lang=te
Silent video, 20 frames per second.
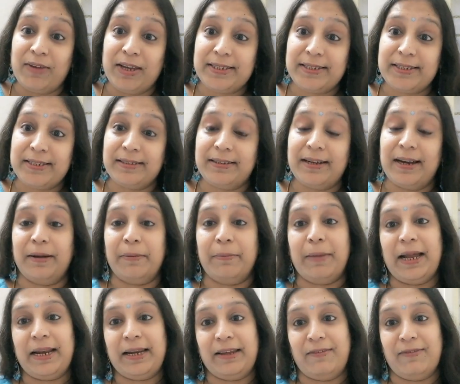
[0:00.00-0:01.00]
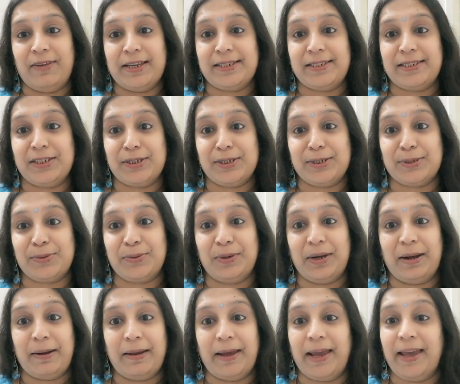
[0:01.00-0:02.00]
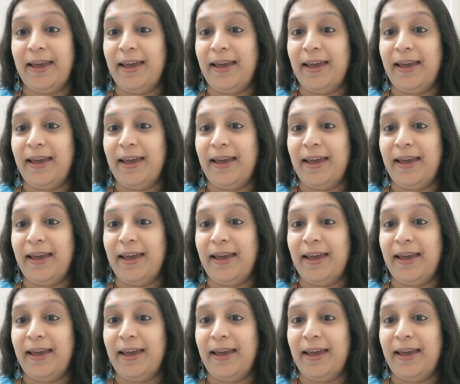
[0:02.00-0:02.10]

వేస్ట్ అండ్ మనీ వేస్ట్ చేసుకునే